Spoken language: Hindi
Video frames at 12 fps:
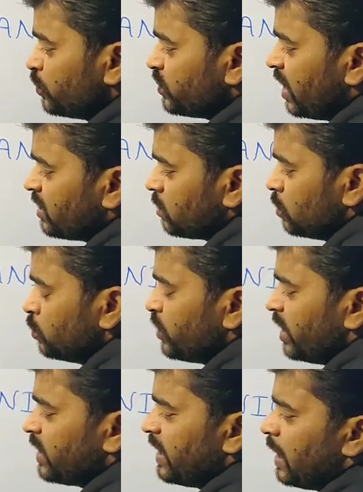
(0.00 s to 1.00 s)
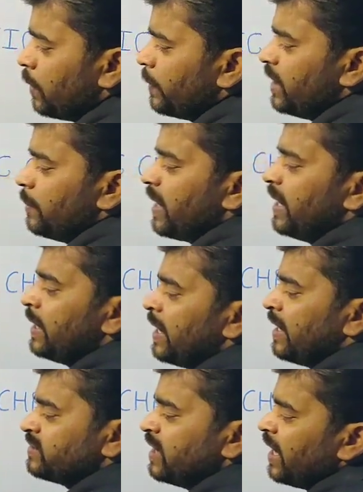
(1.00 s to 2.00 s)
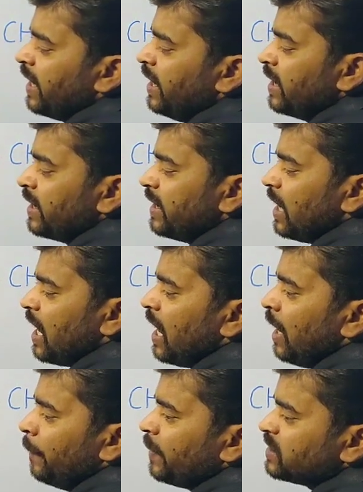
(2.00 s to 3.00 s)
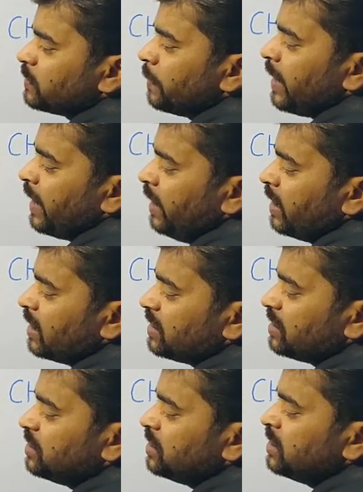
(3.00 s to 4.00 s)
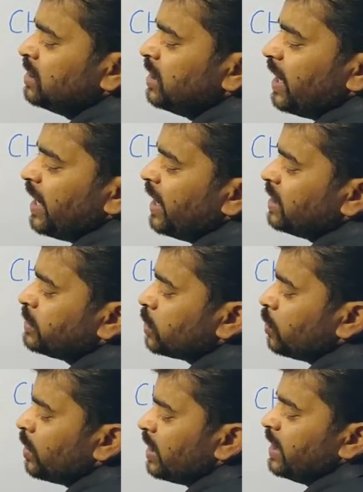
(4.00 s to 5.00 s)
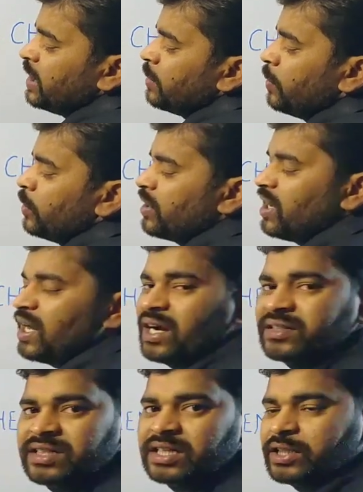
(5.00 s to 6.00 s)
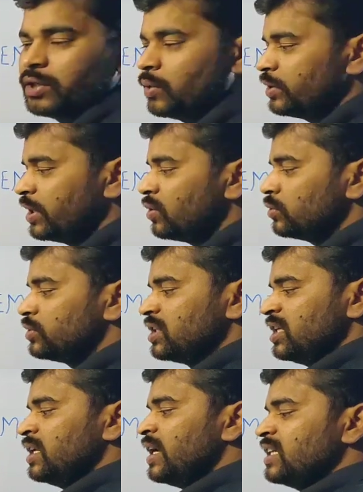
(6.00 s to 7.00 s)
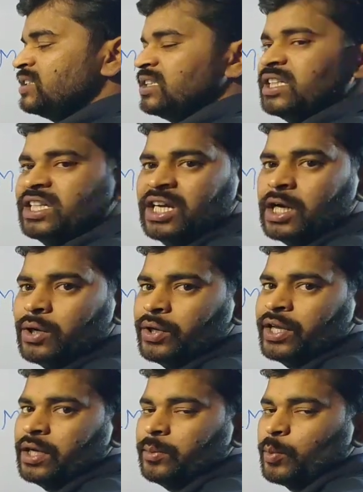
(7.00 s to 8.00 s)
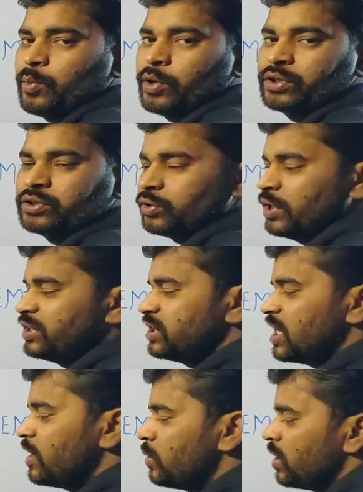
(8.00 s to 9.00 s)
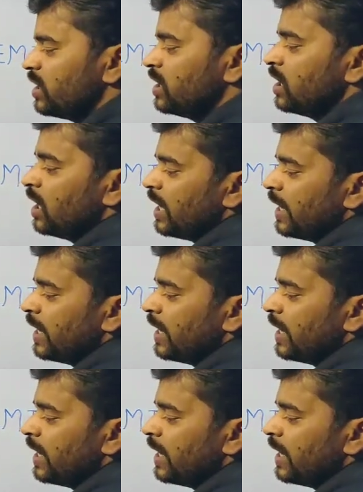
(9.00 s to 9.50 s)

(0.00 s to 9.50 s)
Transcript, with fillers: दूसरा दूसरा तरीका मेरे भाई ऐसा है कि आप इसमें तीन एच और एक बॉन्ड लगा सकते हो देखो तीन एच दे देगा और एक वे बॉन्ड तो ये चार हो गए